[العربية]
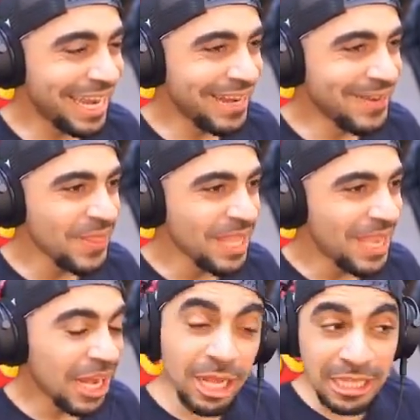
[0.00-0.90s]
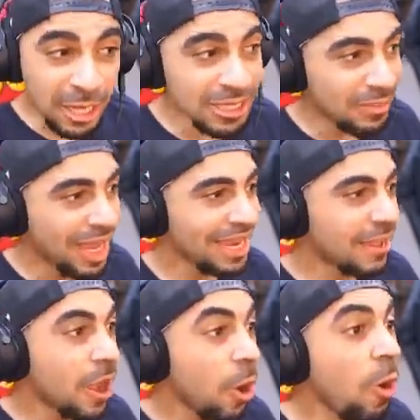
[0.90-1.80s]
يلا القطه القطه ما عليه
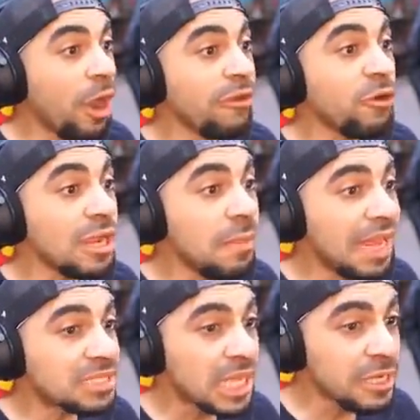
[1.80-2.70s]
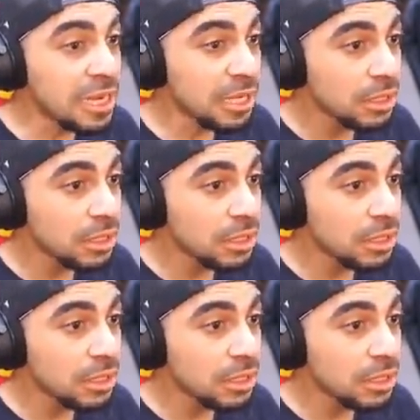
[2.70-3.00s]
اوه احنا فوق المحل تصدق؟